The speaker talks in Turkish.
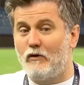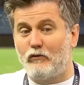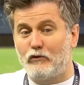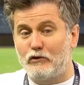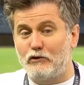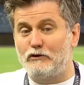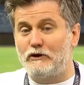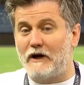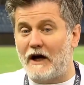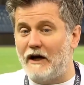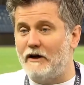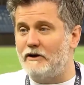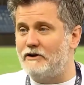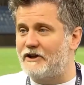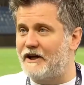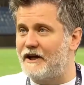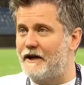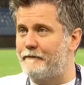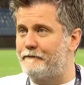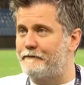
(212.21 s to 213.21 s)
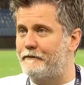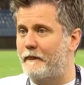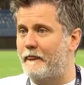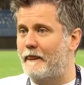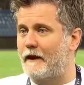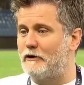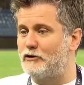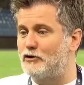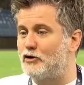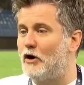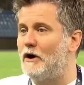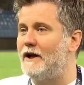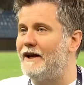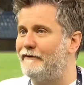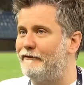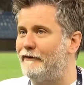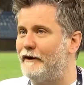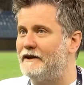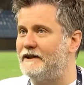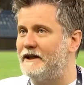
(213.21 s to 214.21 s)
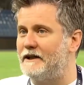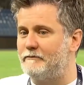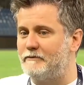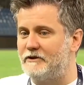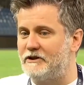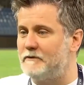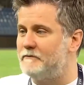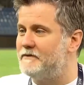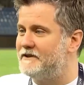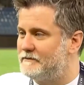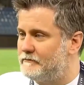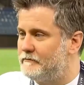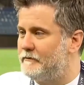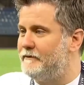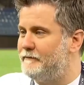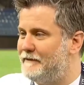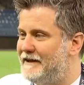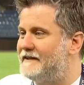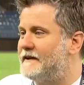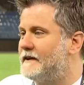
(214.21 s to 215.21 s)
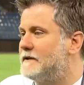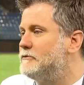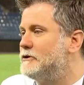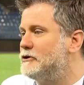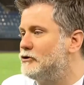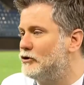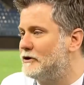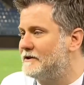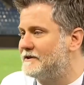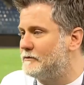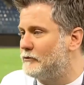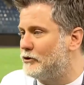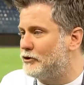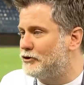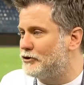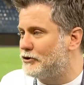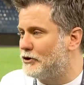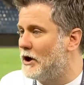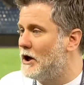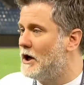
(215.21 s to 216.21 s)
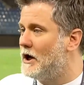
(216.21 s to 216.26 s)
Bunu daha önce şöyle ifade etmiştim. Bizim milli takımda da orası boş.